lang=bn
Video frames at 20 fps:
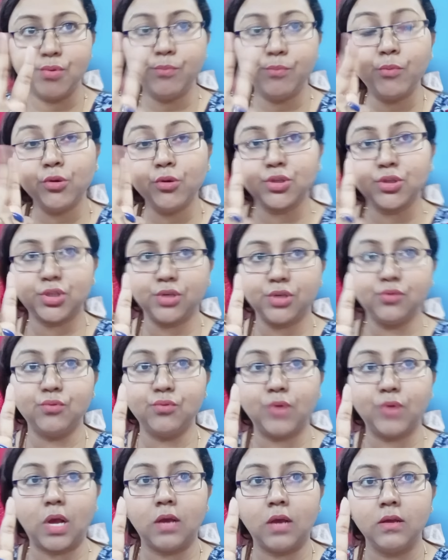মোস্ট
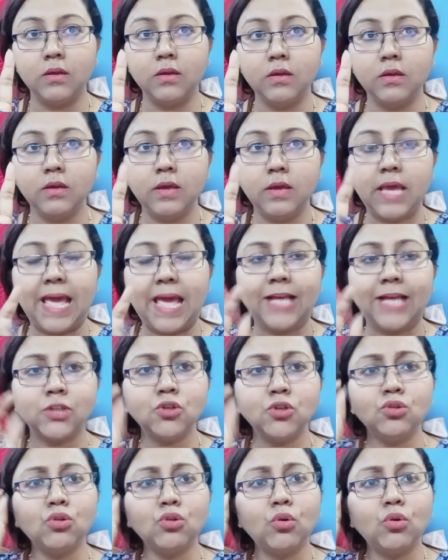নোংরা একজন
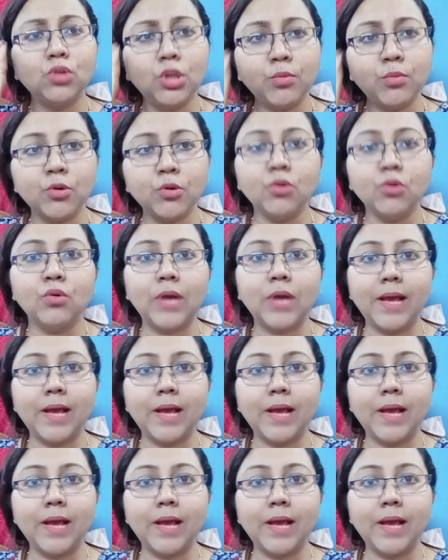তো অতীব নোংরা